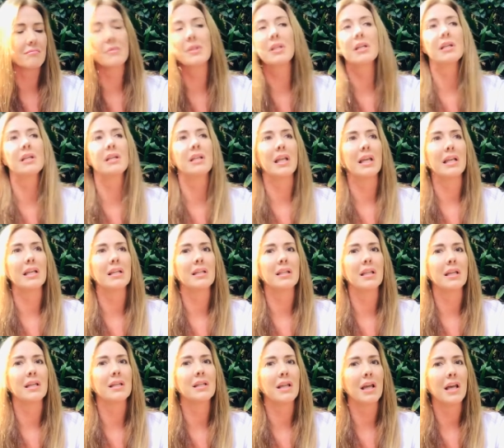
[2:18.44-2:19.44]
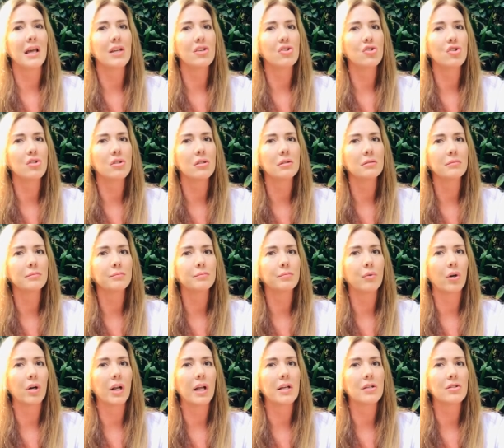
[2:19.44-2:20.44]
Y de, y de hecho,
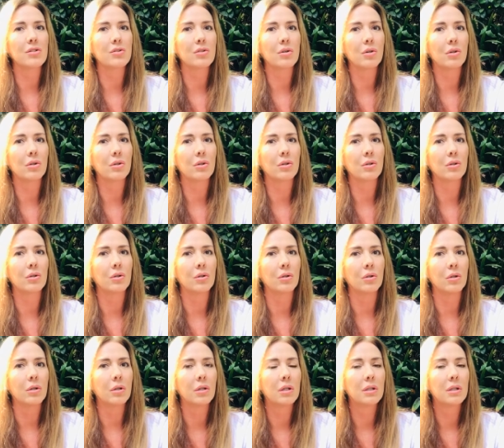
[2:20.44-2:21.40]
por eso